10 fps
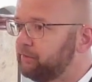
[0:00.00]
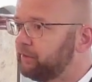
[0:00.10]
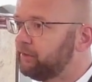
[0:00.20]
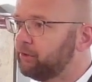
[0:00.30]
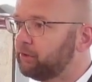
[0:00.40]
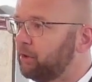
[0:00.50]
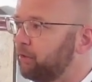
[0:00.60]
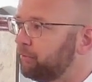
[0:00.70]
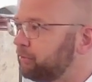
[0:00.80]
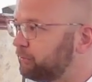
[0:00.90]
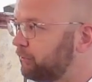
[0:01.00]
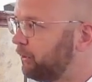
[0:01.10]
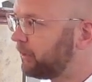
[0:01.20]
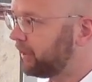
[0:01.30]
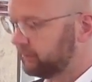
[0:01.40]
sind oder
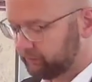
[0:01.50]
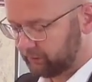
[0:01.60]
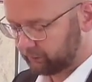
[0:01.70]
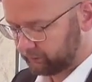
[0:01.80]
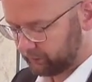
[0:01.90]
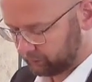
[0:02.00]
hoffnungsvoll, reden sie das wieder